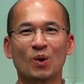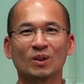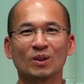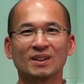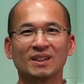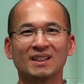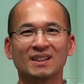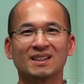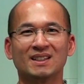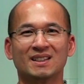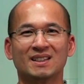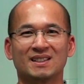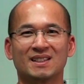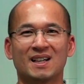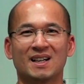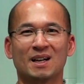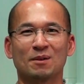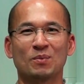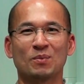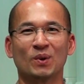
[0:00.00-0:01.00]
คที่เกิด
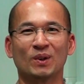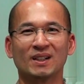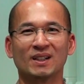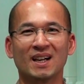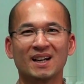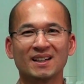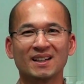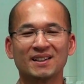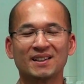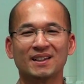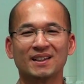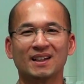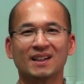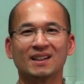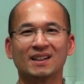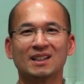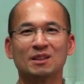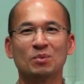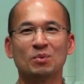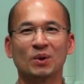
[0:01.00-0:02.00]
จากผลข้างเคียง
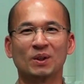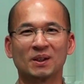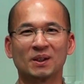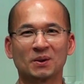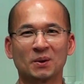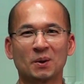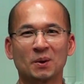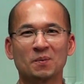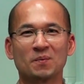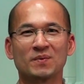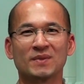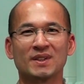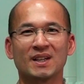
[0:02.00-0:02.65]
หรือผลกระทบ